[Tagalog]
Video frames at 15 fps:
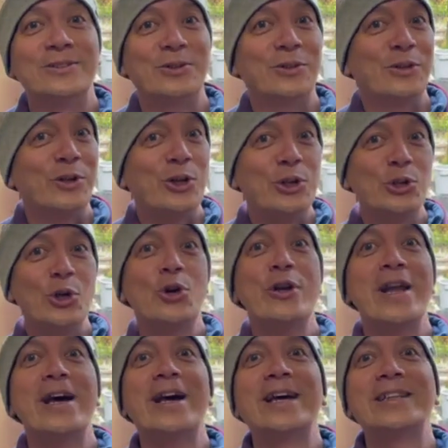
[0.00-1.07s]
So,
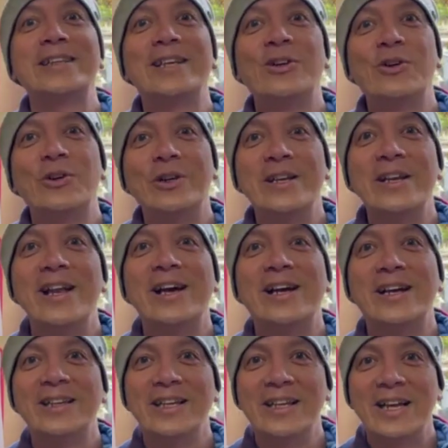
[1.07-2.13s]
yon ang kategory ng
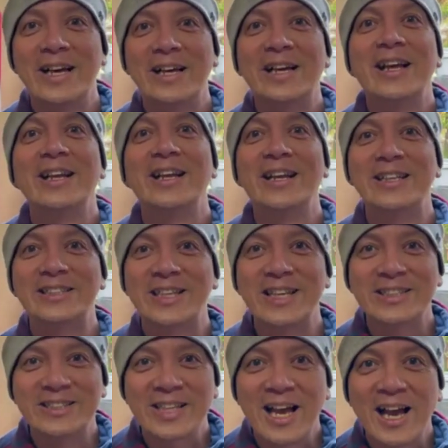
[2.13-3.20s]
kanilang
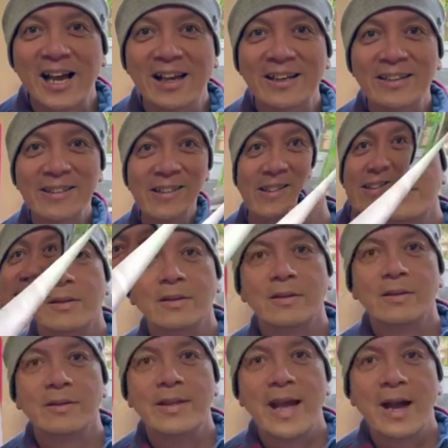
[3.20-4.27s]
lisensya.
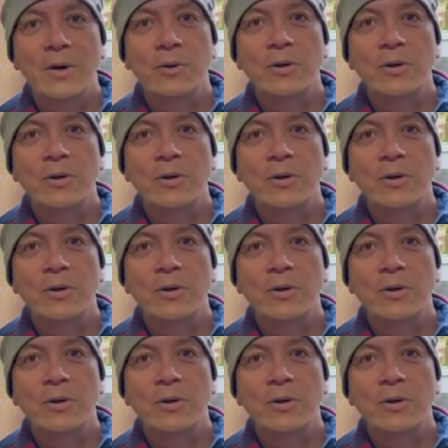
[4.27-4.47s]
Now,